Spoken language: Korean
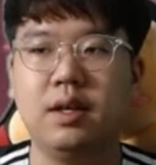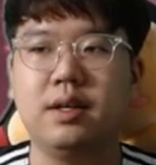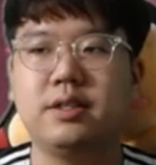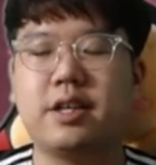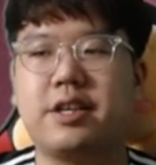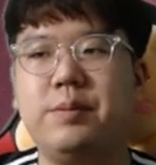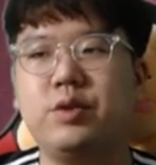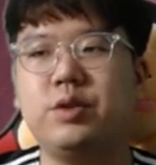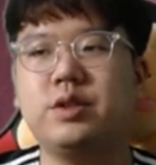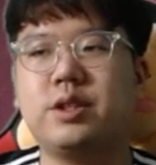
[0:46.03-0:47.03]
자,
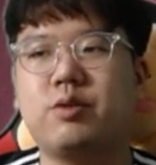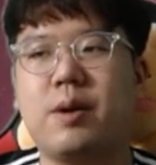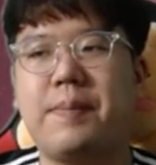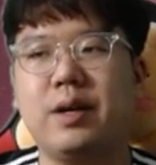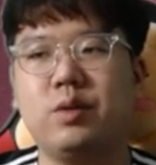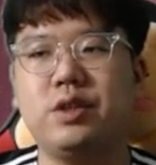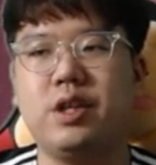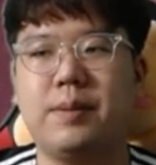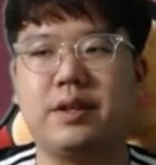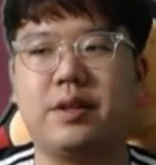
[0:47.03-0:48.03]
김윤식과
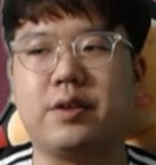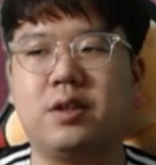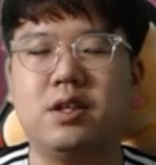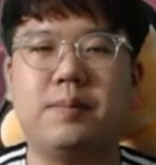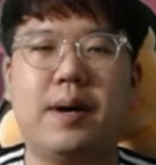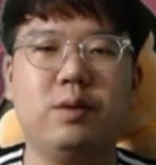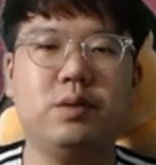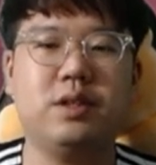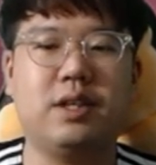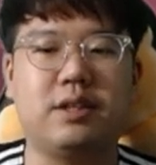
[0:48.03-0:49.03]
파노니의 맞대결.
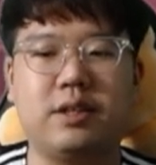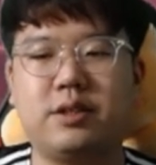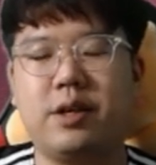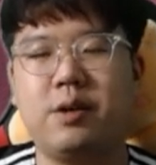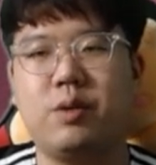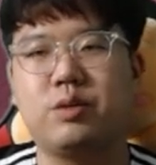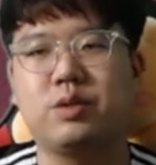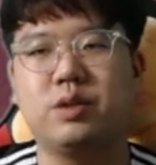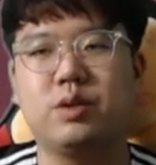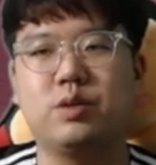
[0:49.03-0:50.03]
파노니가 대체
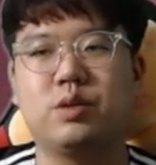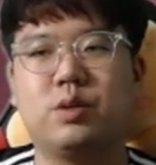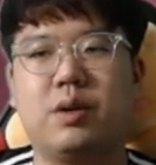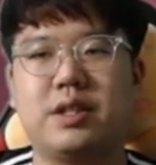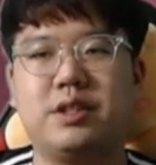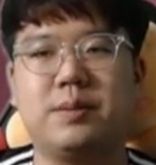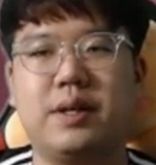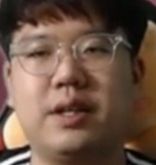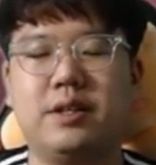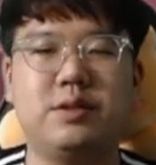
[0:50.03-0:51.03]
외국인 선수로
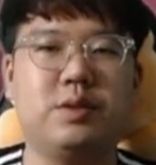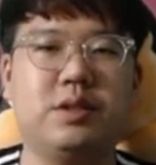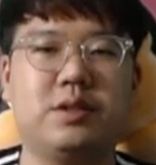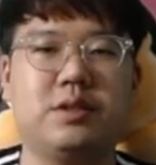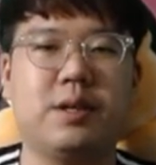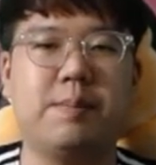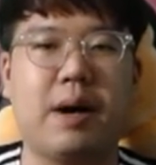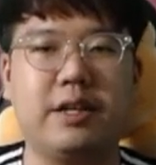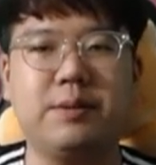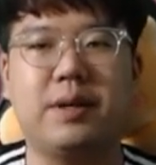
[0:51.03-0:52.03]
왔지만 LG 트윈스를 참
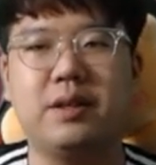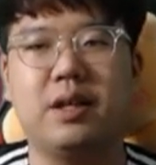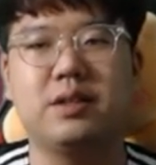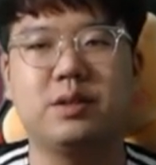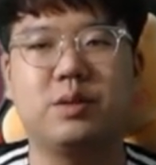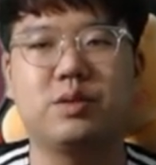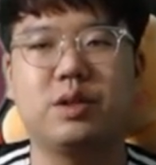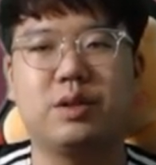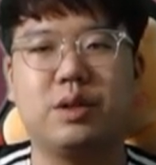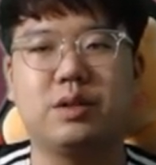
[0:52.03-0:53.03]
많이 만나는
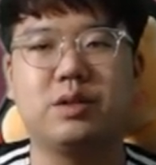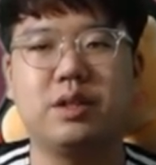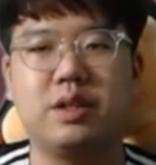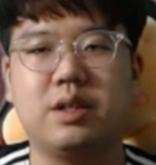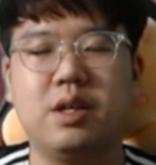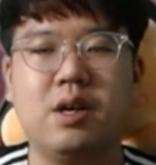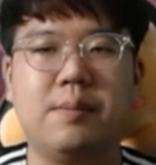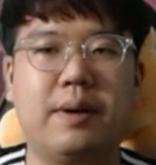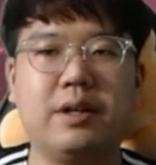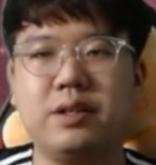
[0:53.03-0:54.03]
선수가 됐는데
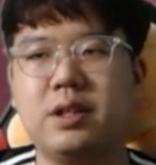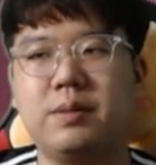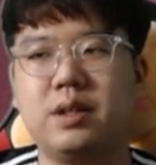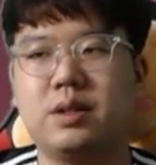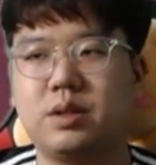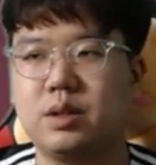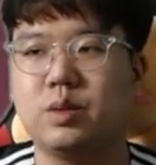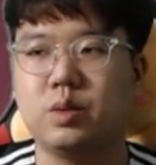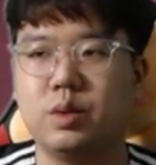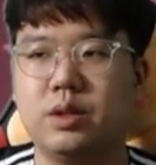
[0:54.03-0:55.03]
만날 때마다
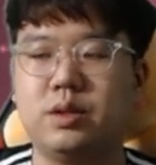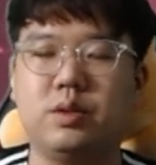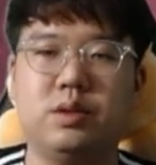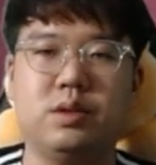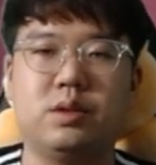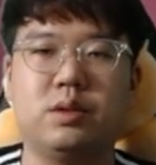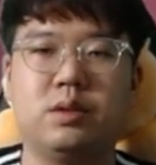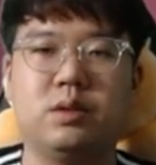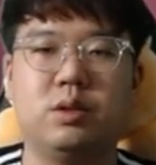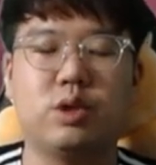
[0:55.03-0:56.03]
그래도 LG
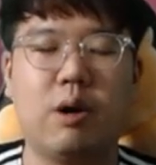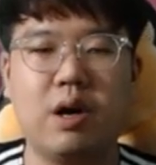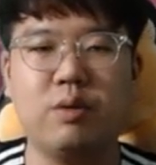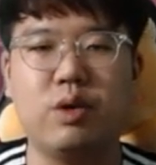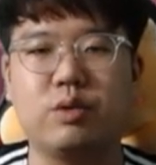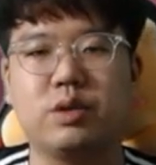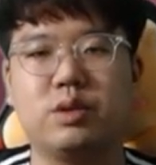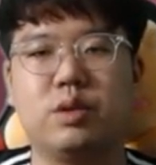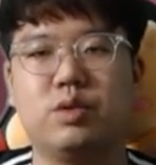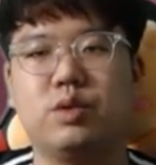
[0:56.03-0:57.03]
트윈스 좌완 외국인
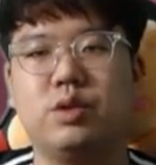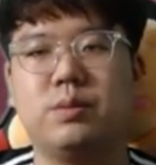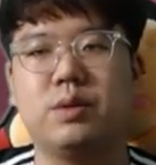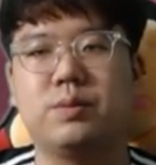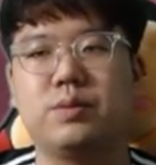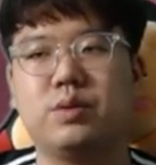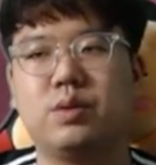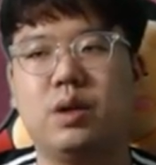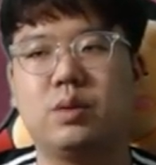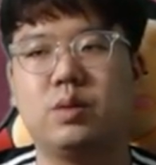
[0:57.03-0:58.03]
선수임에도
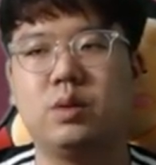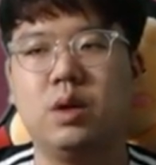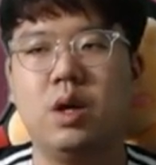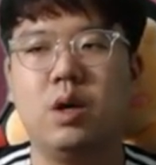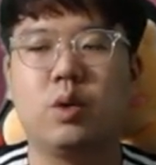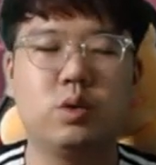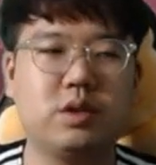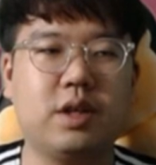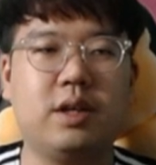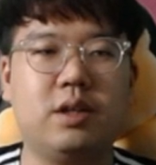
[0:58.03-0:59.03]
불구하고
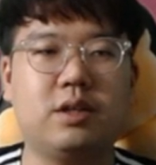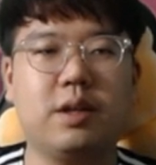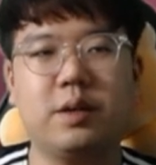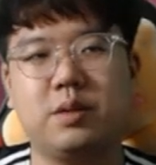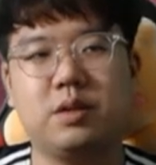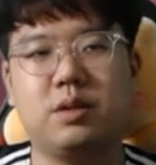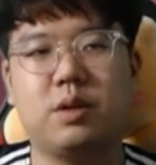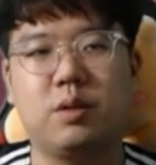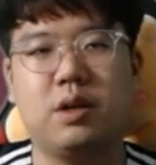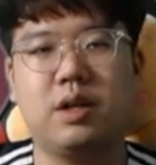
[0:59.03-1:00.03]
곧잘 타격
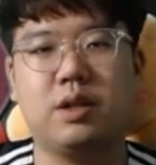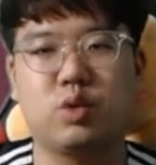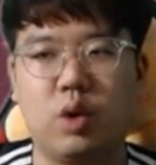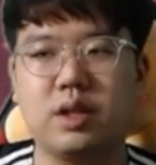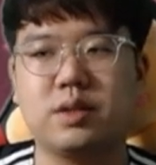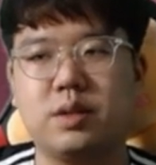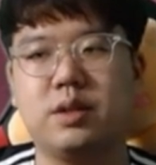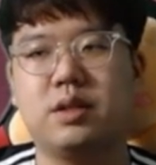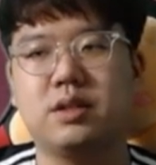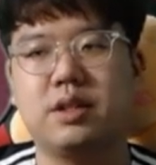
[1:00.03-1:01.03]
결과가
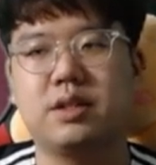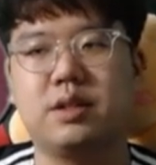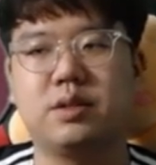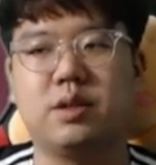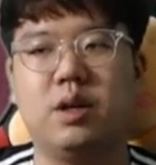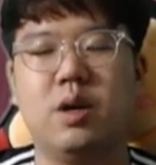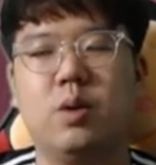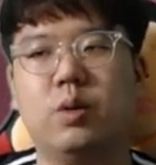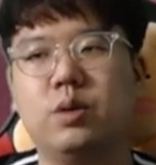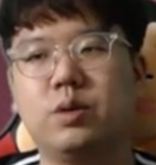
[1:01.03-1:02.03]
좋았어요. 네, 그래서
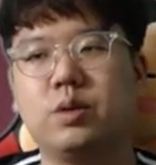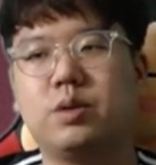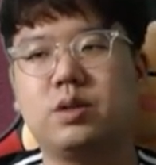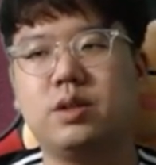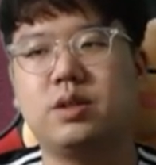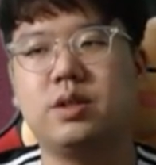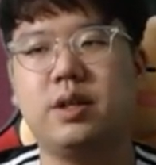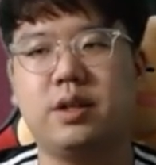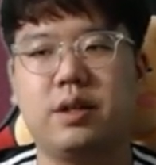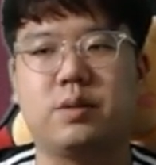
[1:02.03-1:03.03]
오늘도 승리를
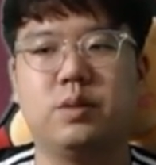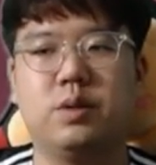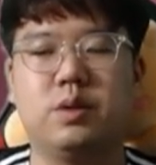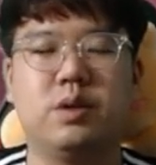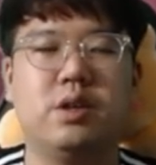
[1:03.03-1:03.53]
해냈고